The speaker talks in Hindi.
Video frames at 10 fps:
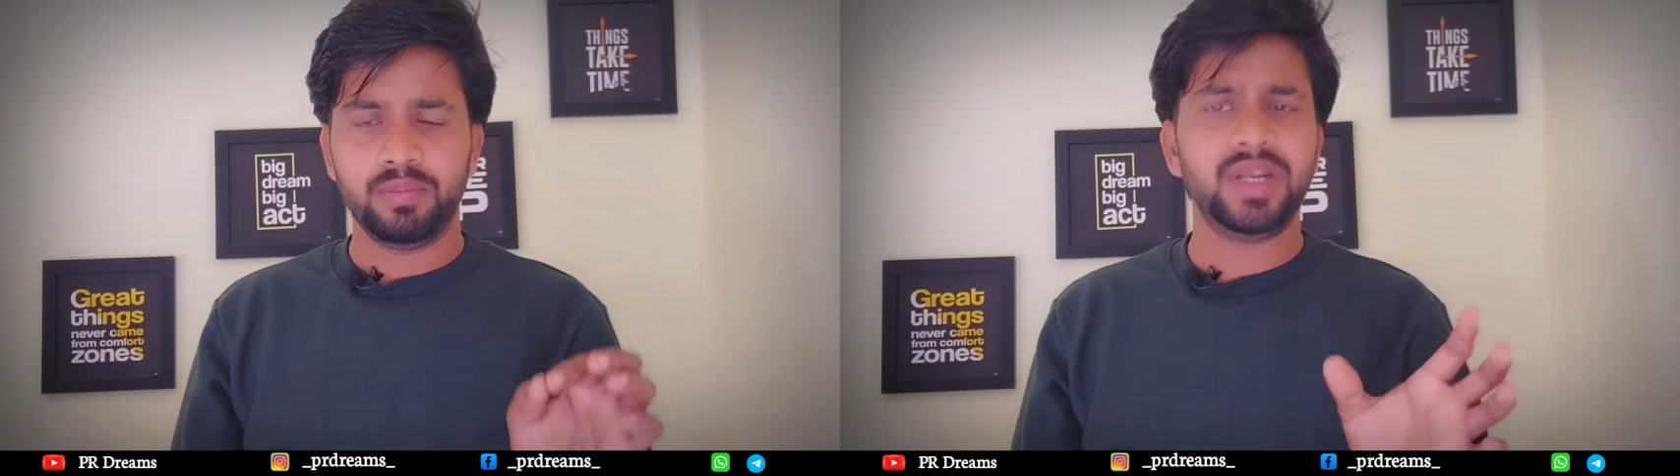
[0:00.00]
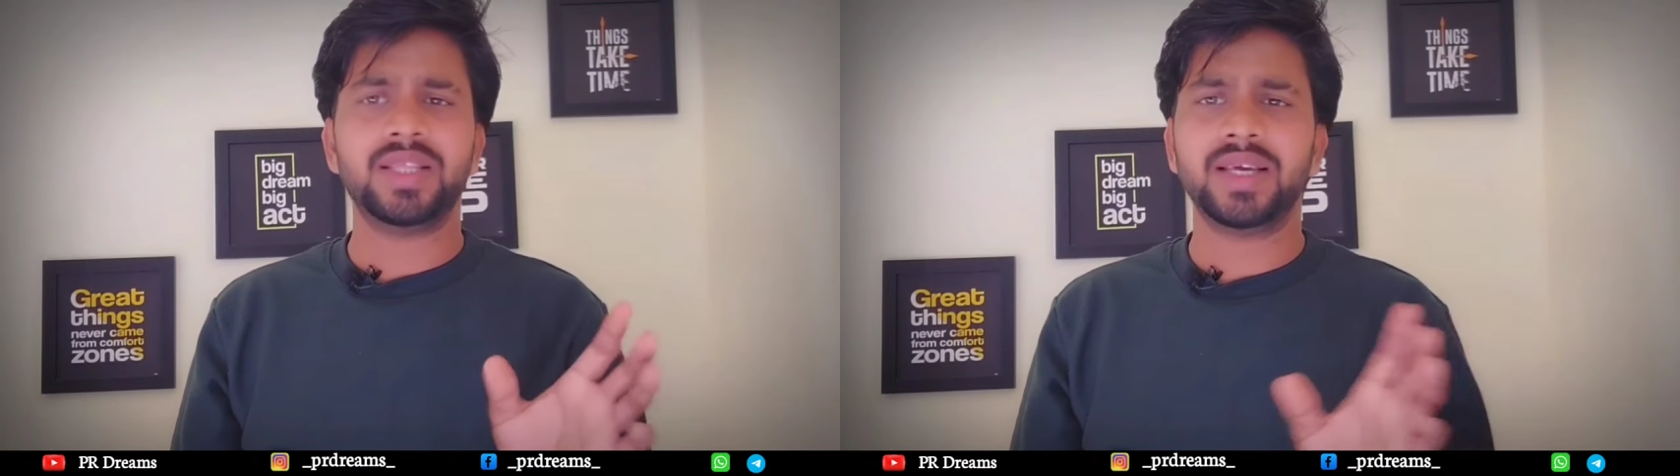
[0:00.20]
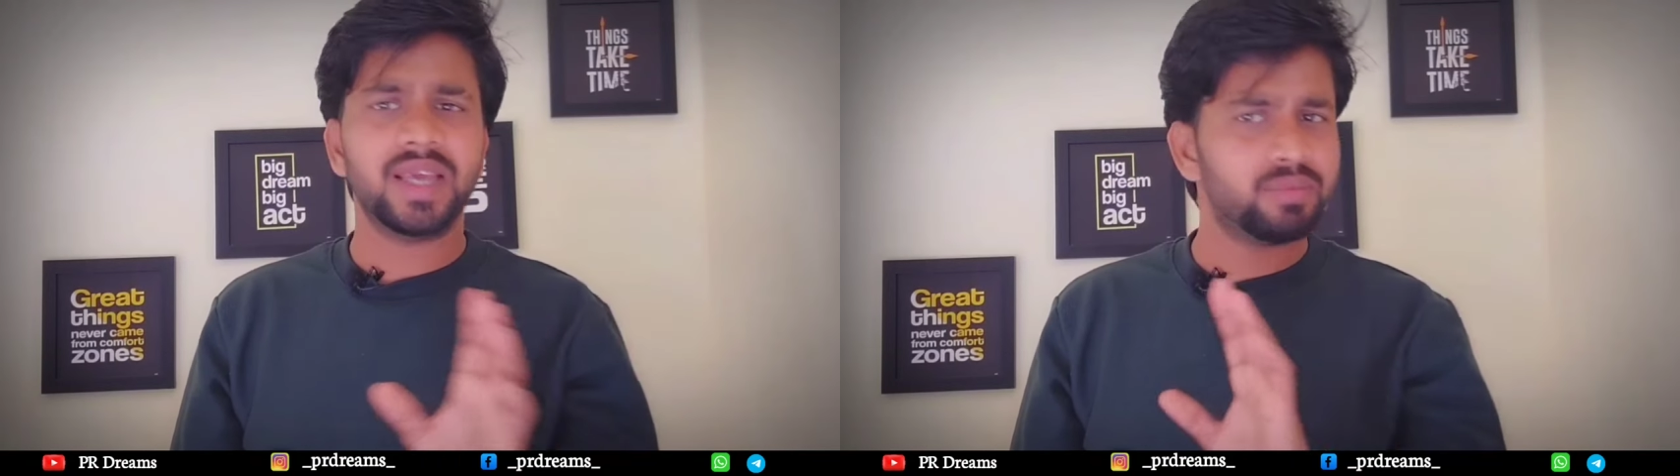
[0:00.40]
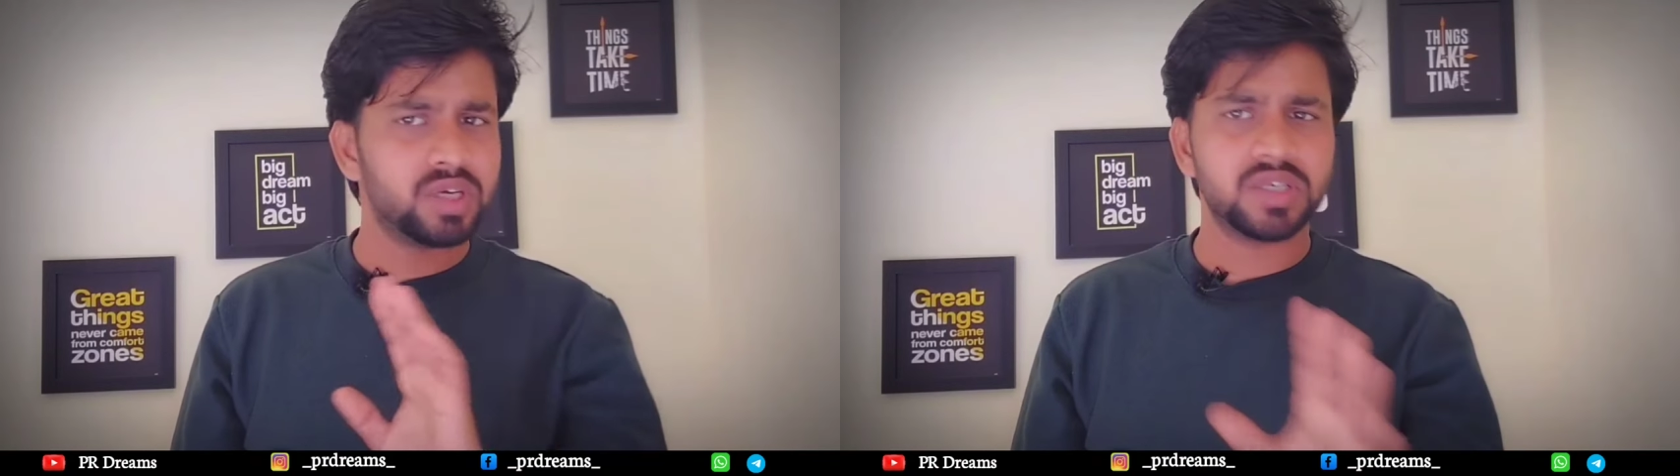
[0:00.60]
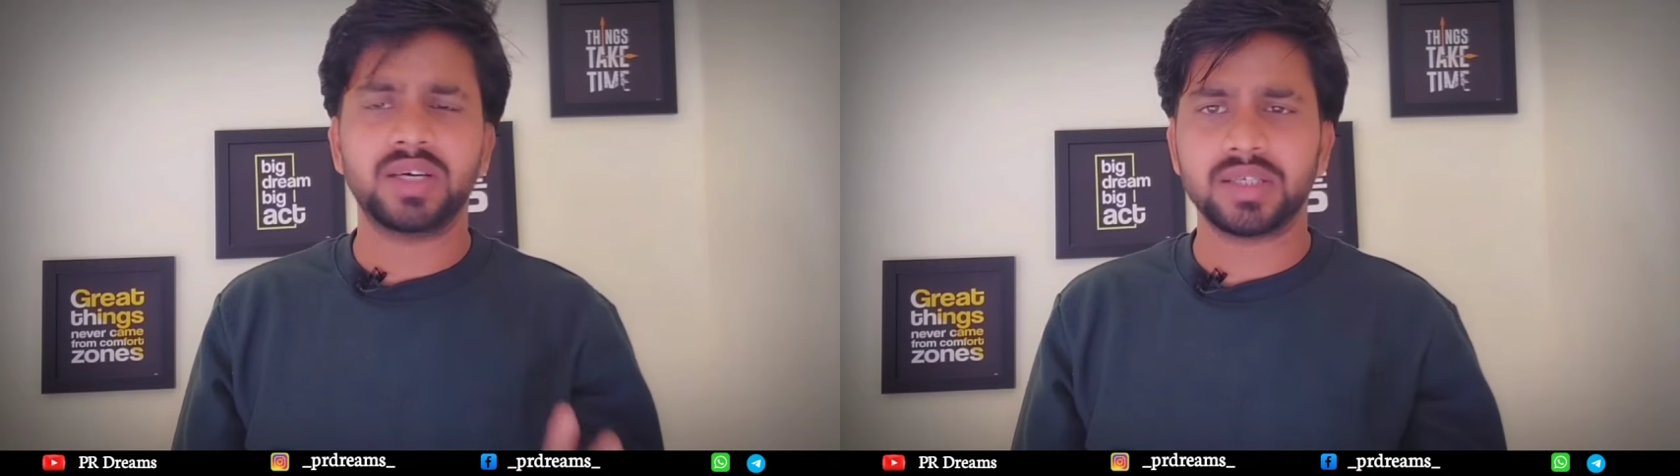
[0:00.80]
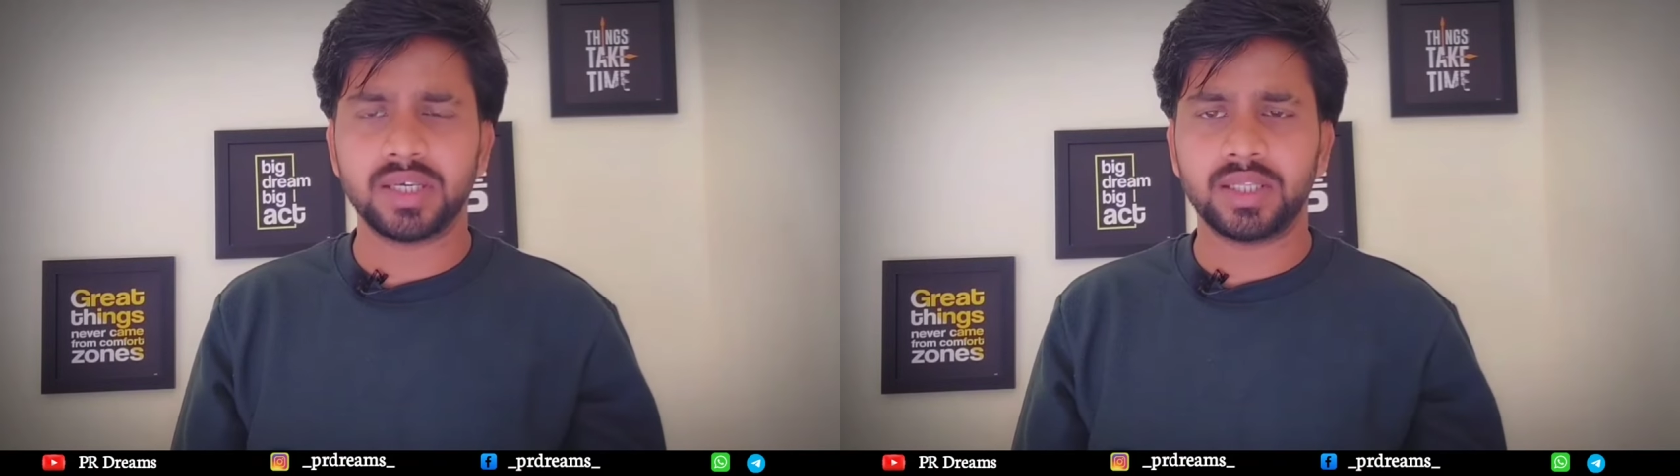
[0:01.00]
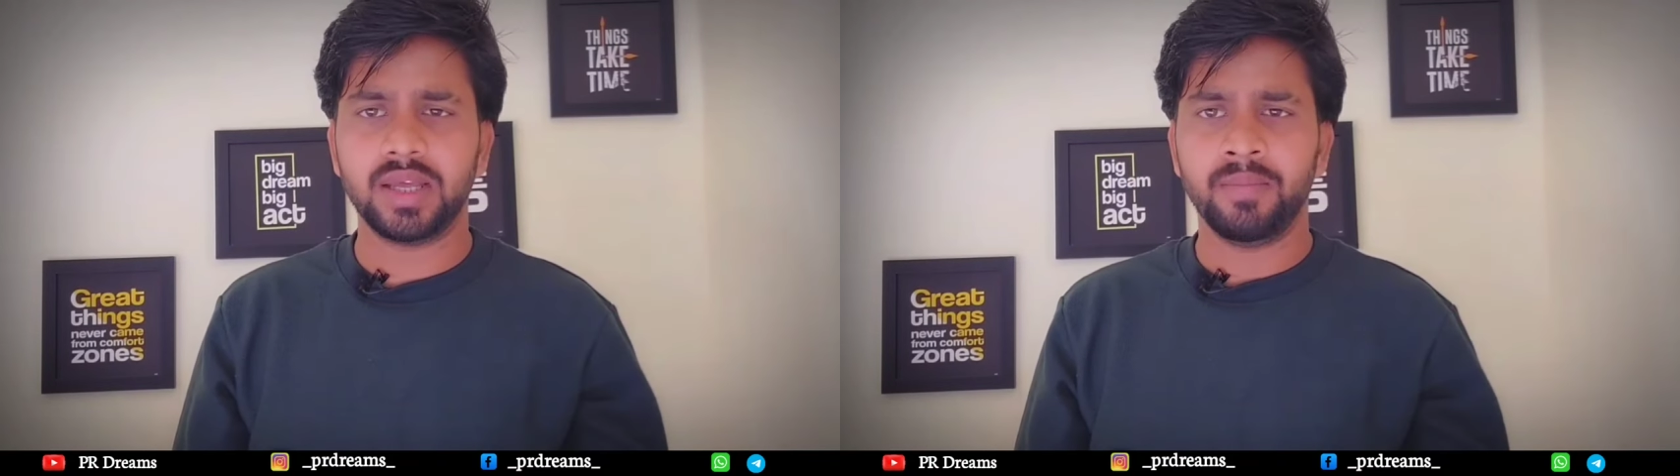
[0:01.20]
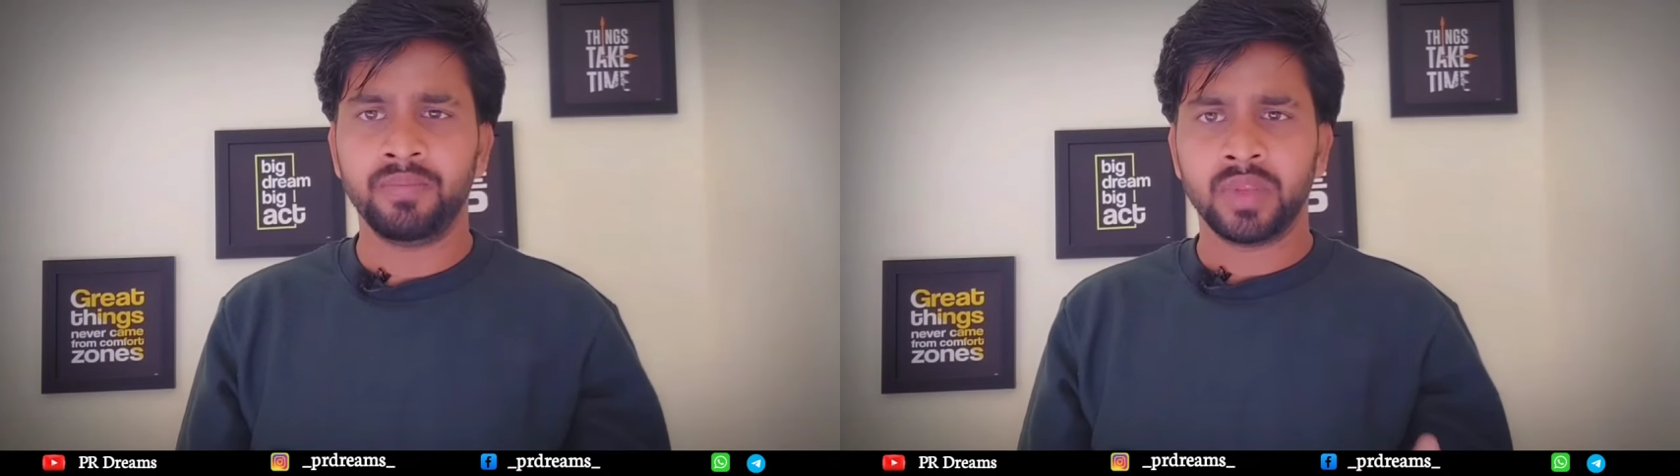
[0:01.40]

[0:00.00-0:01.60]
बिना देखे आप जज नहीं कर सकते